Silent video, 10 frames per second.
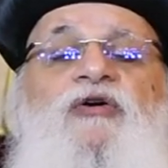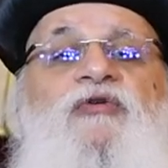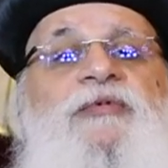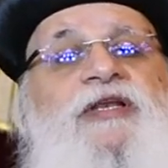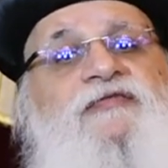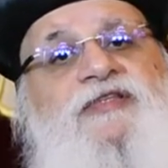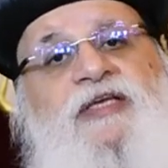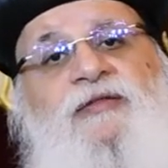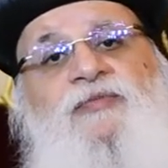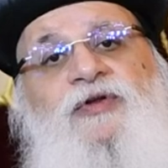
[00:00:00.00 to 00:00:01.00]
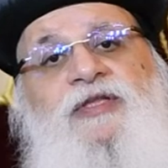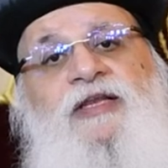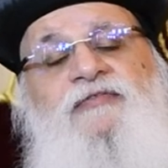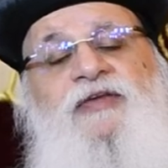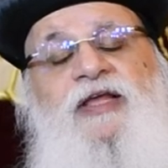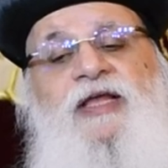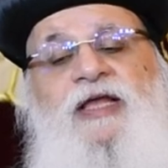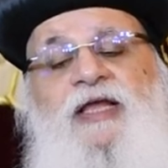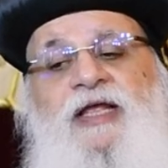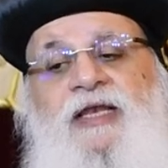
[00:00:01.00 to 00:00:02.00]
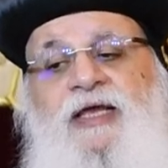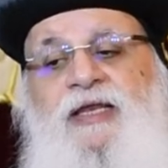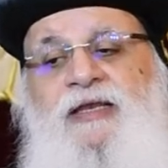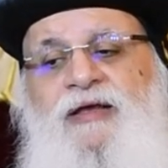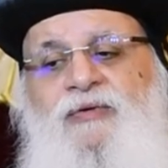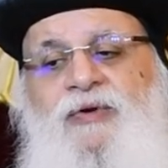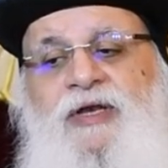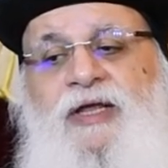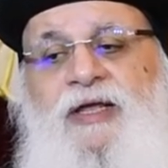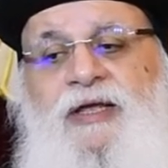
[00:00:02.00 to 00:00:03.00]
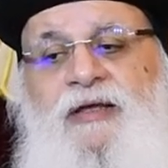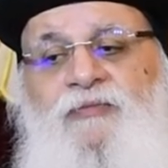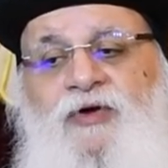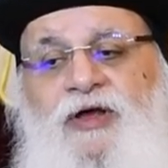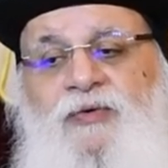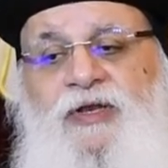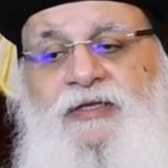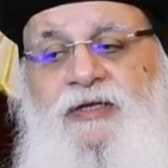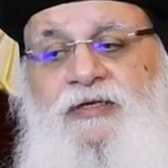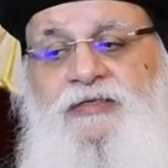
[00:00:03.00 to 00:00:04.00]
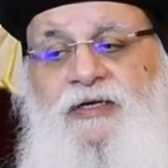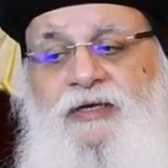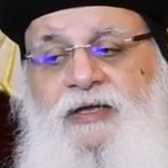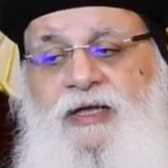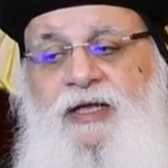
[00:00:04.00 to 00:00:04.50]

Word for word: ومن نفسيات مختلفة لكنها كلها محاولات خاطئة